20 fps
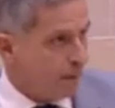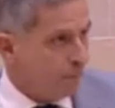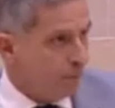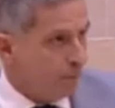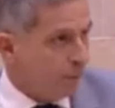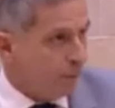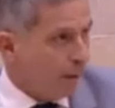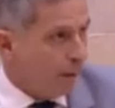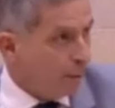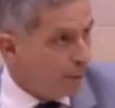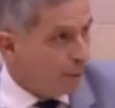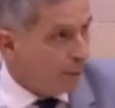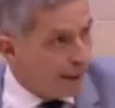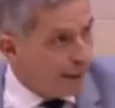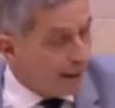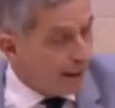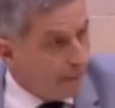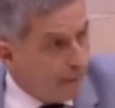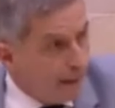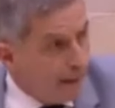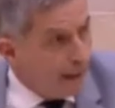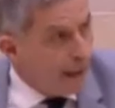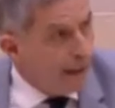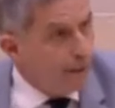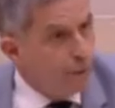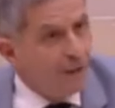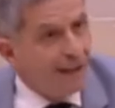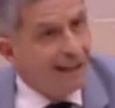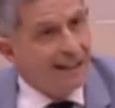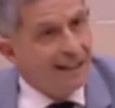Por favor, mire,
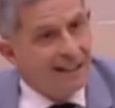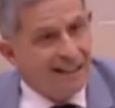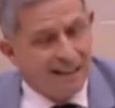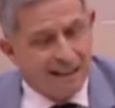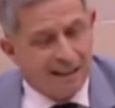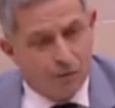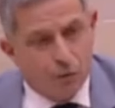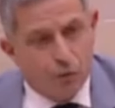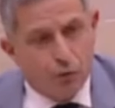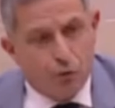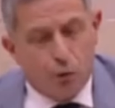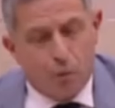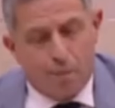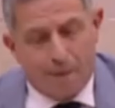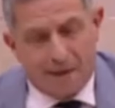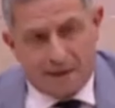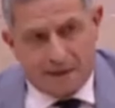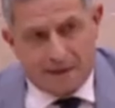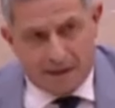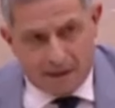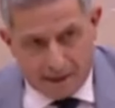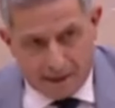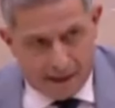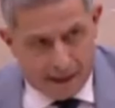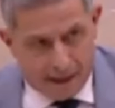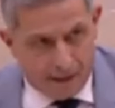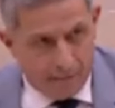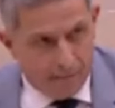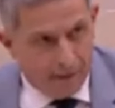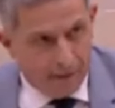hay una legislación súper severa